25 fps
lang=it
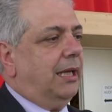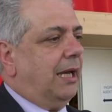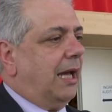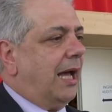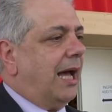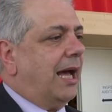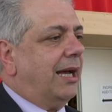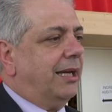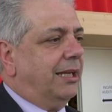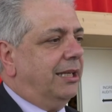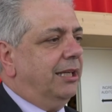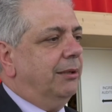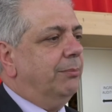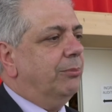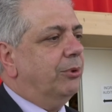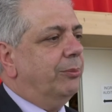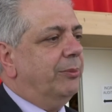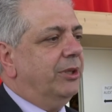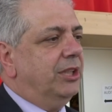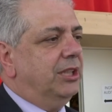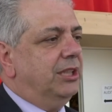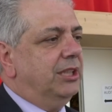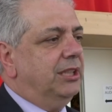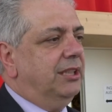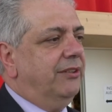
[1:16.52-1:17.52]
anche in
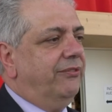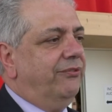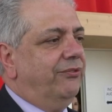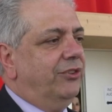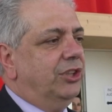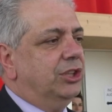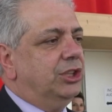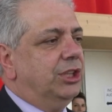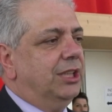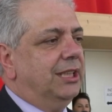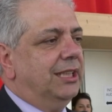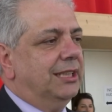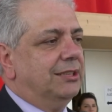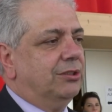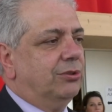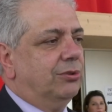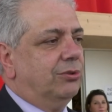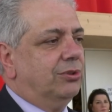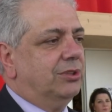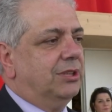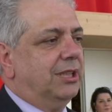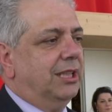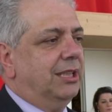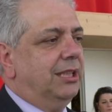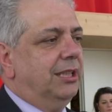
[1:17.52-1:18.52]
momenti difficili che
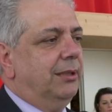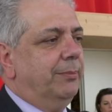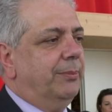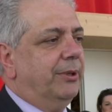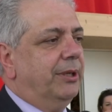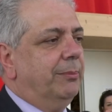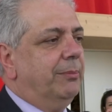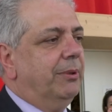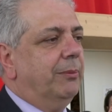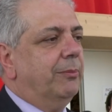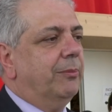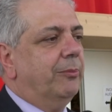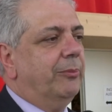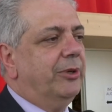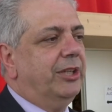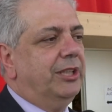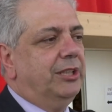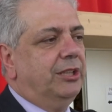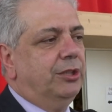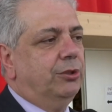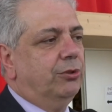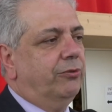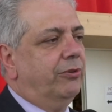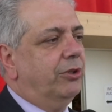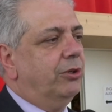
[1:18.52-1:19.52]
sono stati i primi
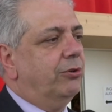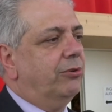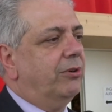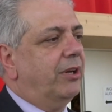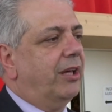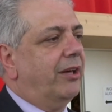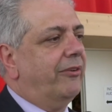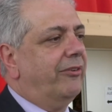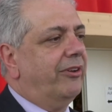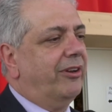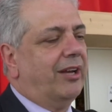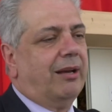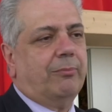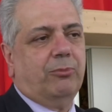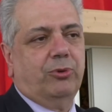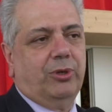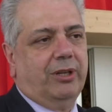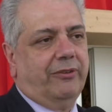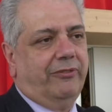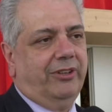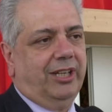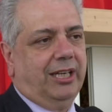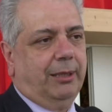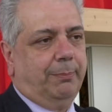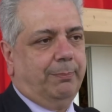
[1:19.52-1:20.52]
momenti dove non avevamo
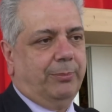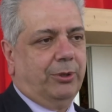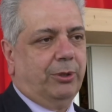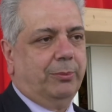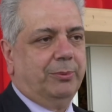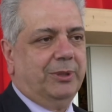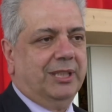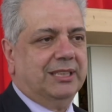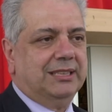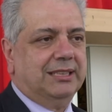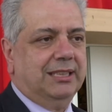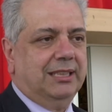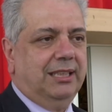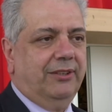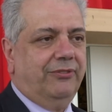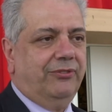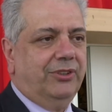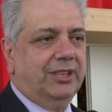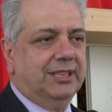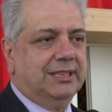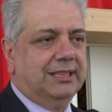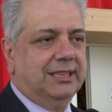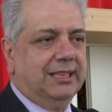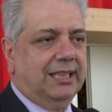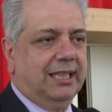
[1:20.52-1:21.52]
una vera e propria sede
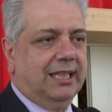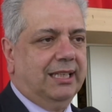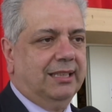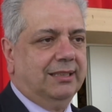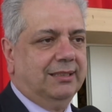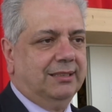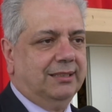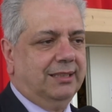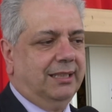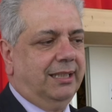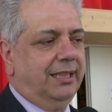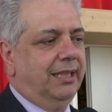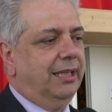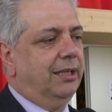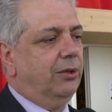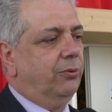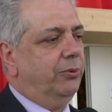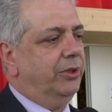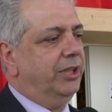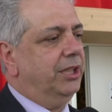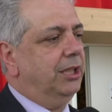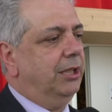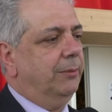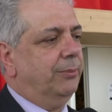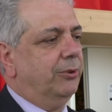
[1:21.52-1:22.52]
fisica e
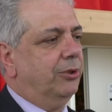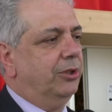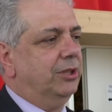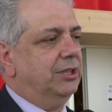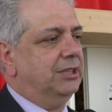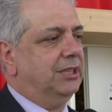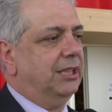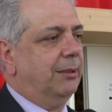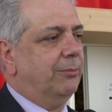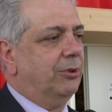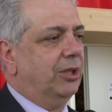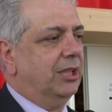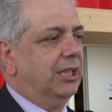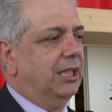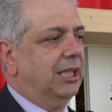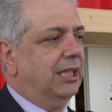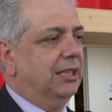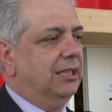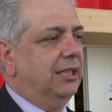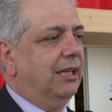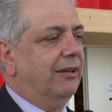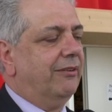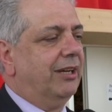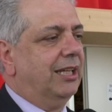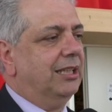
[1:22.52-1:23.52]
quindi poi siamo
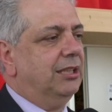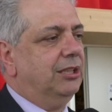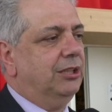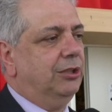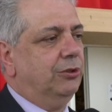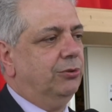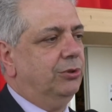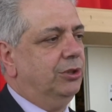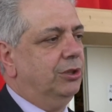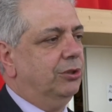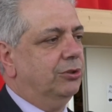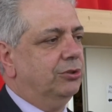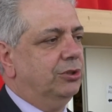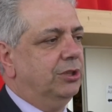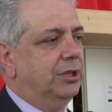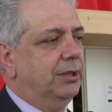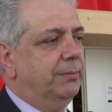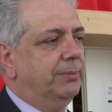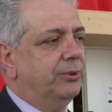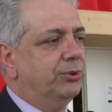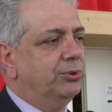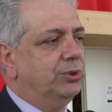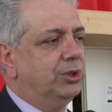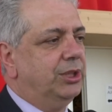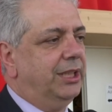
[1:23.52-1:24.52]
andati avanti con i nostri
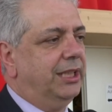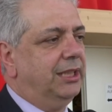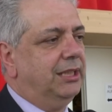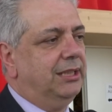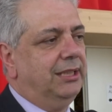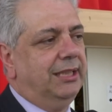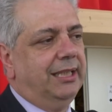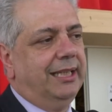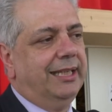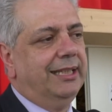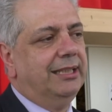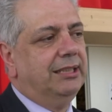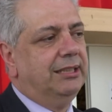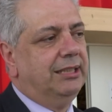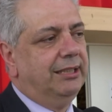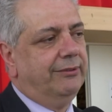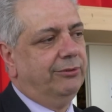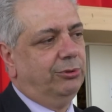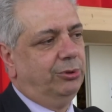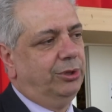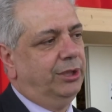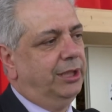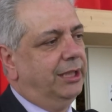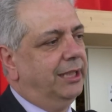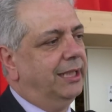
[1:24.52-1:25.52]
progetti e
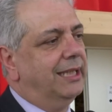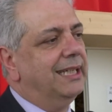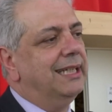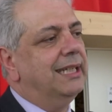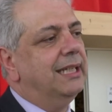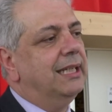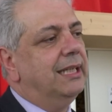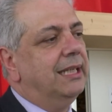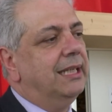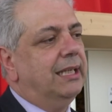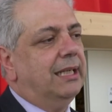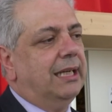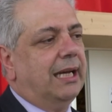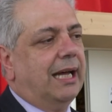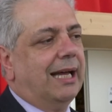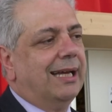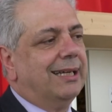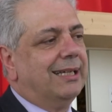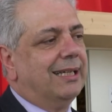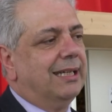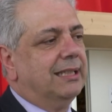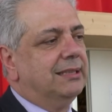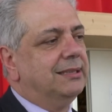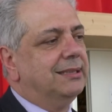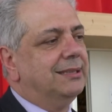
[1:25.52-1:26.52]
devo dire
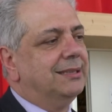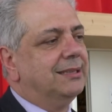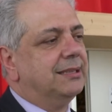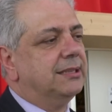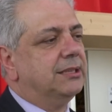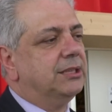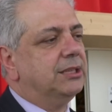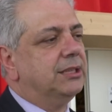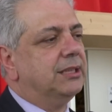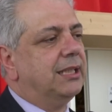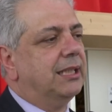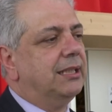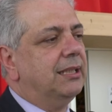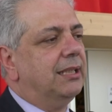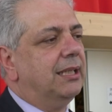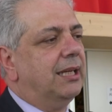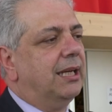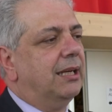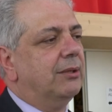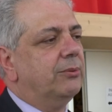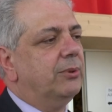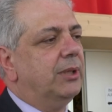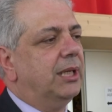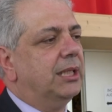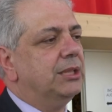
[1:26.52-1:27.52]
anche la stessa città
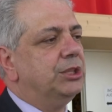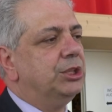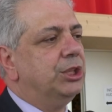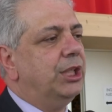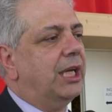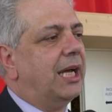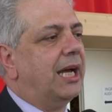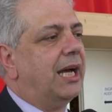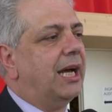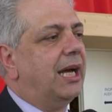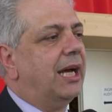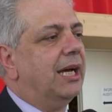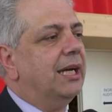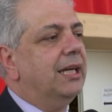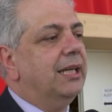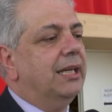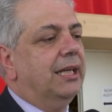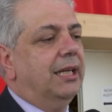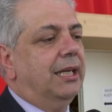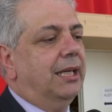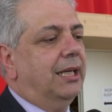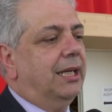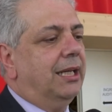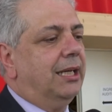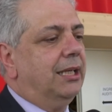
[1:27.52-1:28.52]
dell'Aquila ci ha
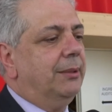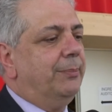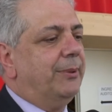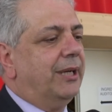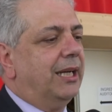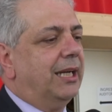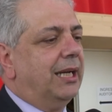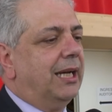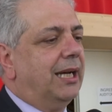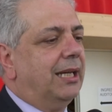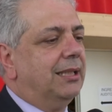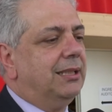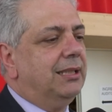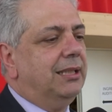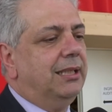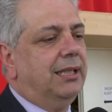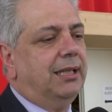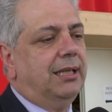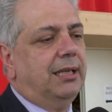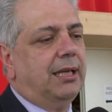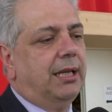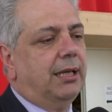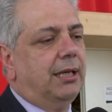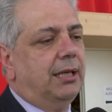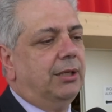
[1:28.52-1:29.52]
ripagati,
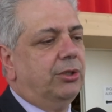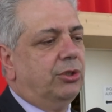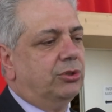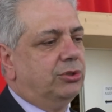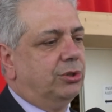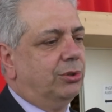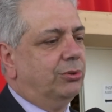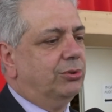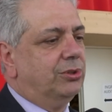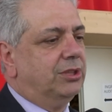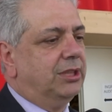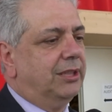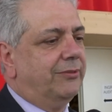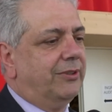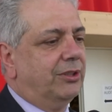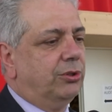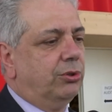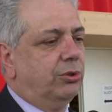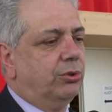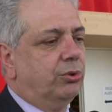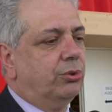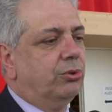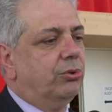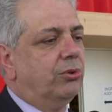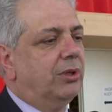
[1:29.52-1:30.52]
il nostro
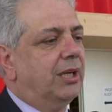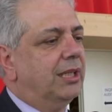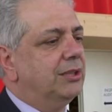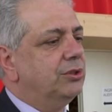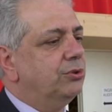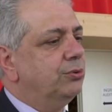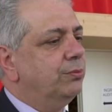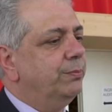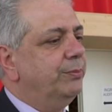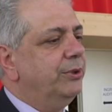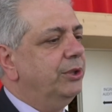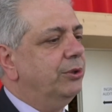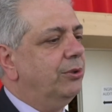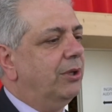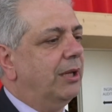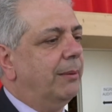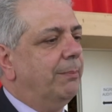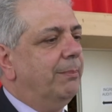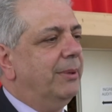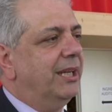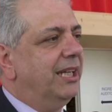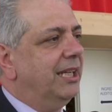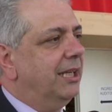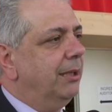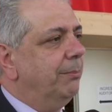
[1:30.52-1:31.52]
conservatorio non ha subito la
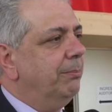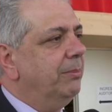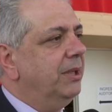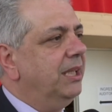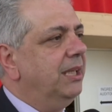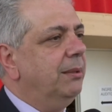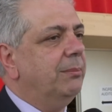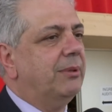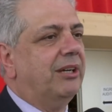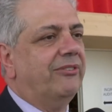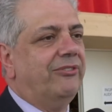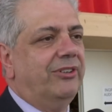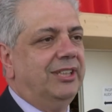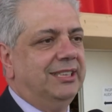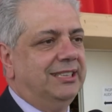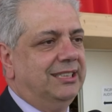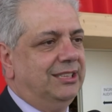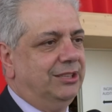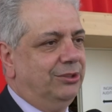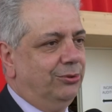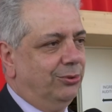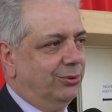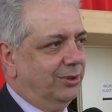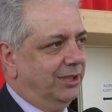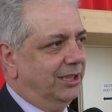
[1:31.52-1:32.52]
benché minima
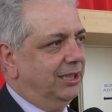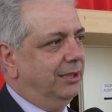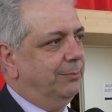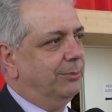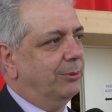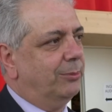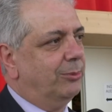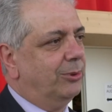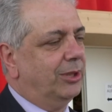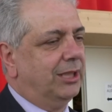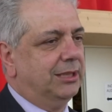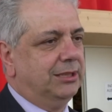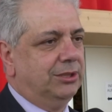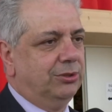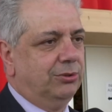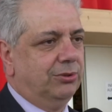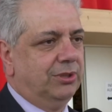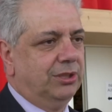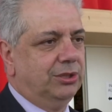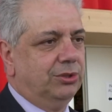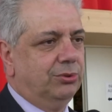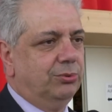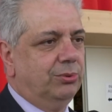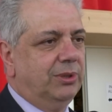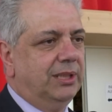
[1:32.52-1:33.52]
flessione di
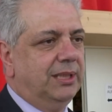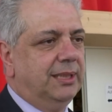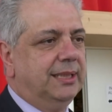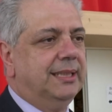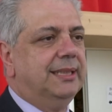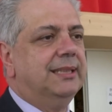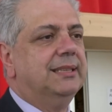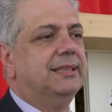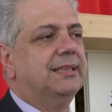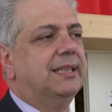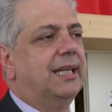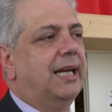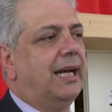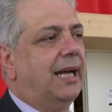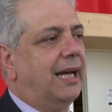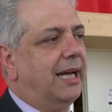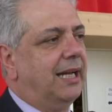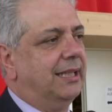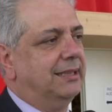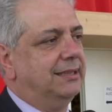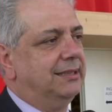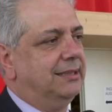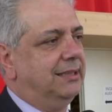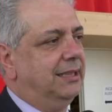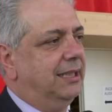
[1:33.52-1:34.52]
popolazione studentesca,
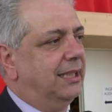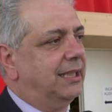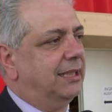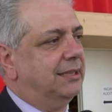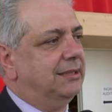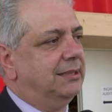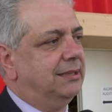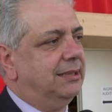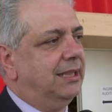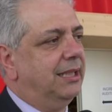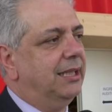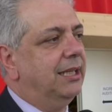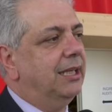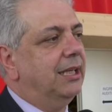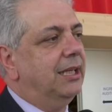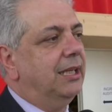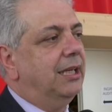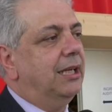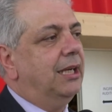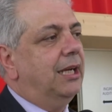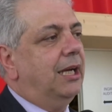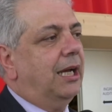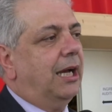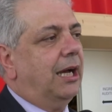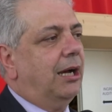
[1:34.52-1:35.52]
anzi grazie
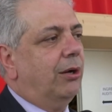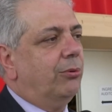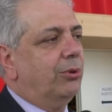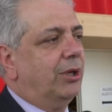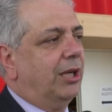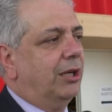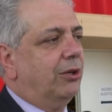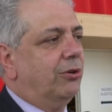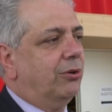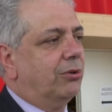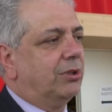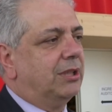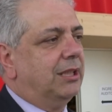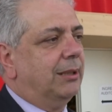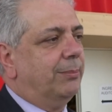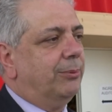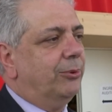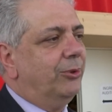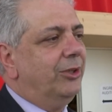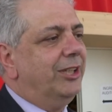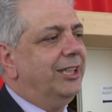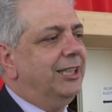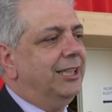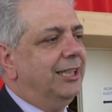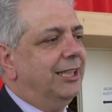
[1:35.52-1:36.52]
a un'accorta
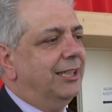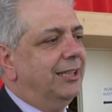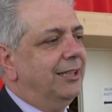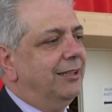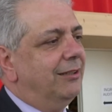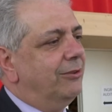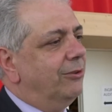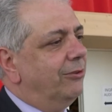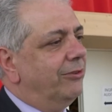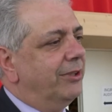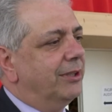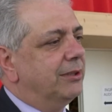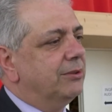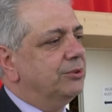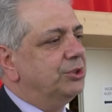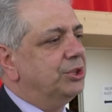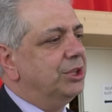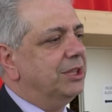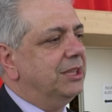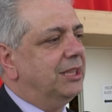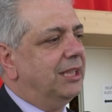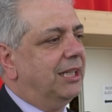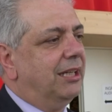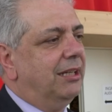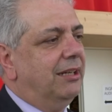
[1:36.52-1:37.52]
politica del governo
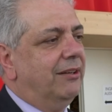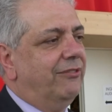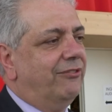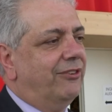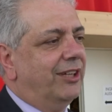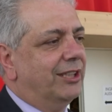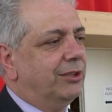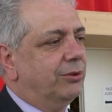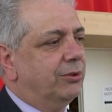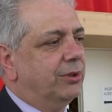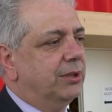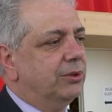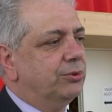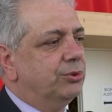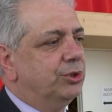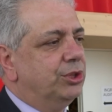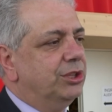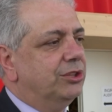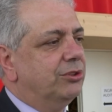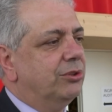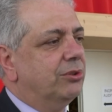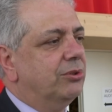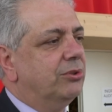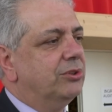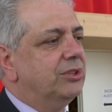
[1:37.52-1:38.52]
centrale il fatto che non
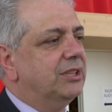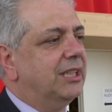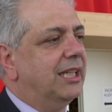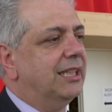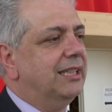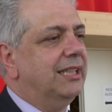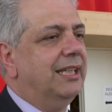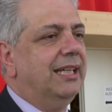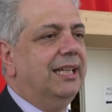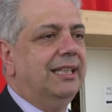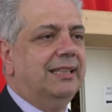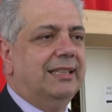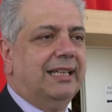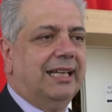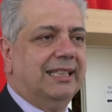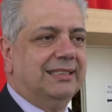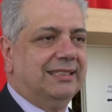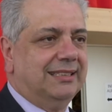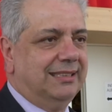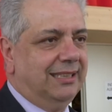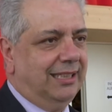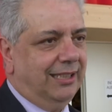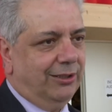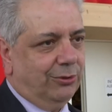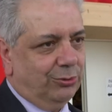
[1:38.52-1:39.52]
ci sono state le
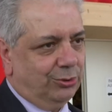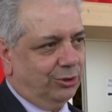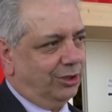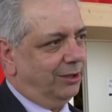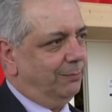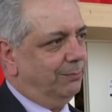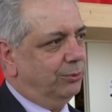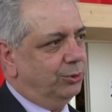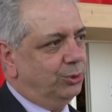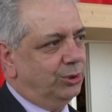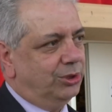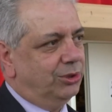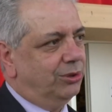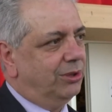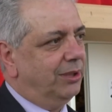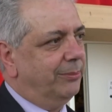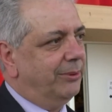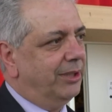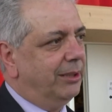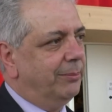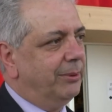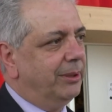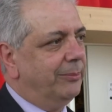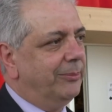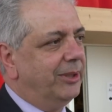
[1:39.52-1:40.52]
tasse, le contribuzioni
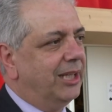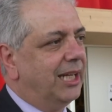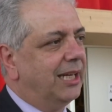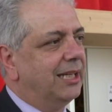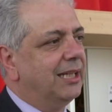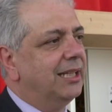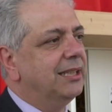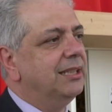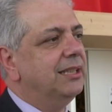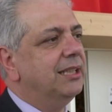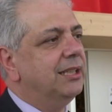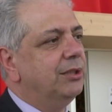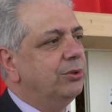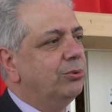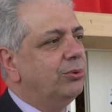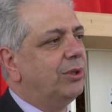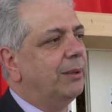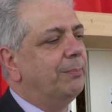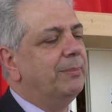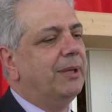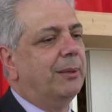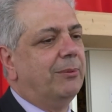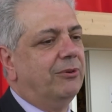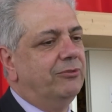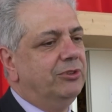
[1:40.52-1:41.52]
per i primi anni, addirittura
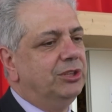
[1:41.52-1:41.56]
abbiamo